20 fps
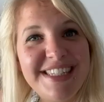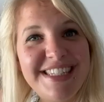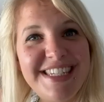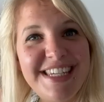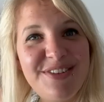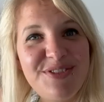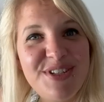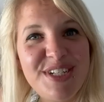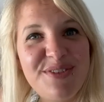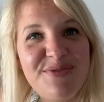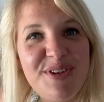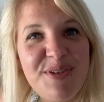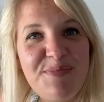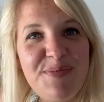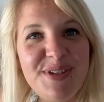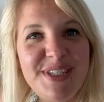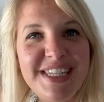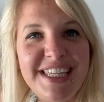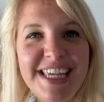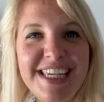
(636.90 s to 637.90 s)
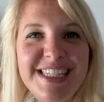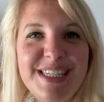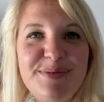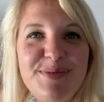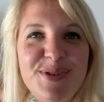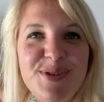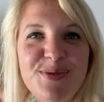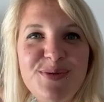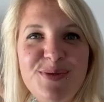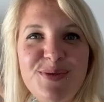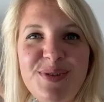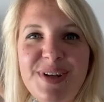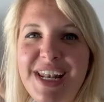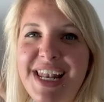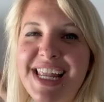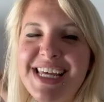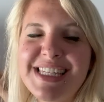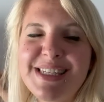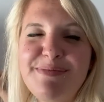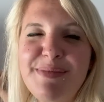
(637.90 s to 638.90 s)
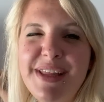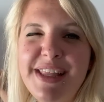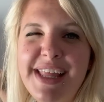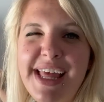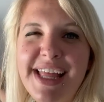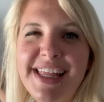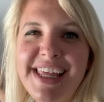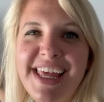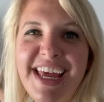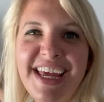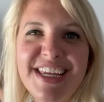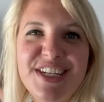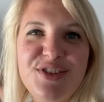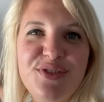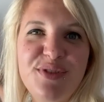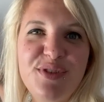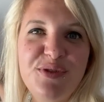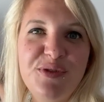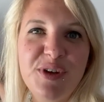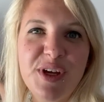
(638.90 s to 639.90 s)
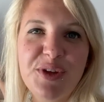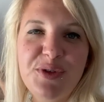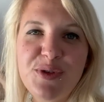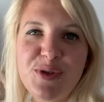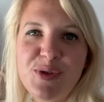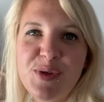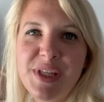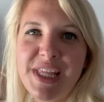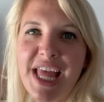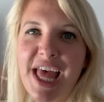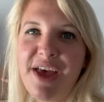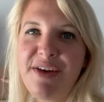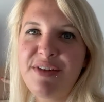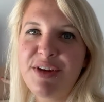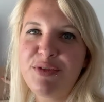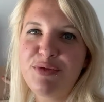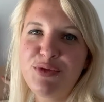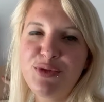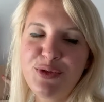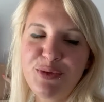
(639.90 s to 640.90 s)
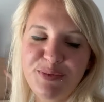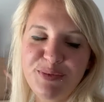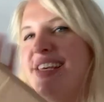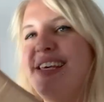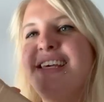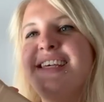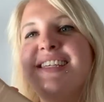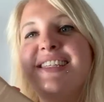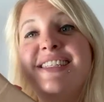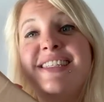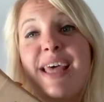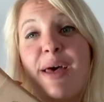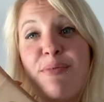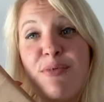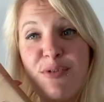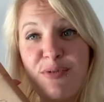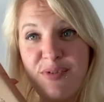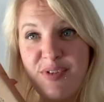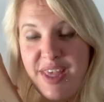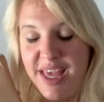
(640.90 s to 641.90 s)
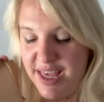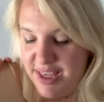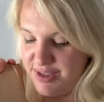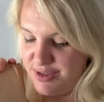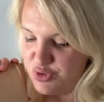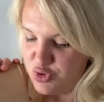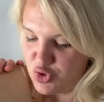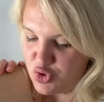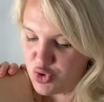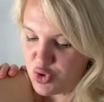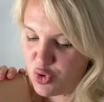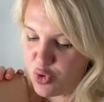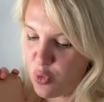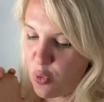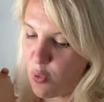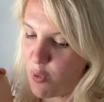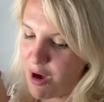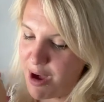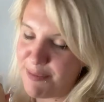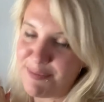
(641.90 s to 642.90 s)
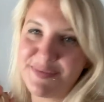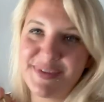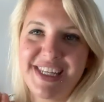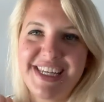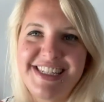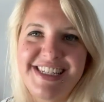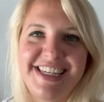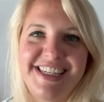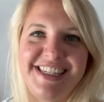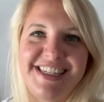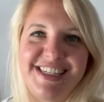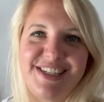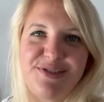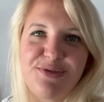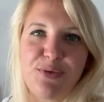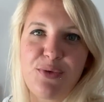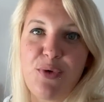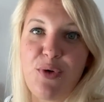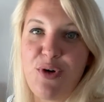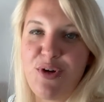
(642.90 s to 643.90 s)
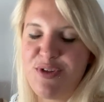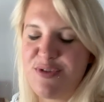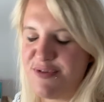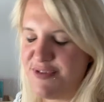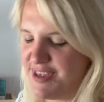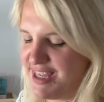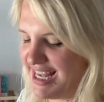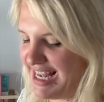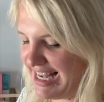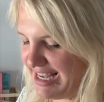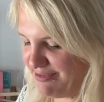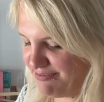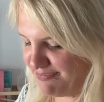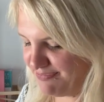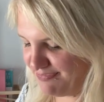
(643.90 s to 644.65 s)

Sinon j'ai fait une petite réception la semaine dernière et je vais l'ouvrir tout de suite avec vous. Ça me vient, je crois, des éditions Hauteville.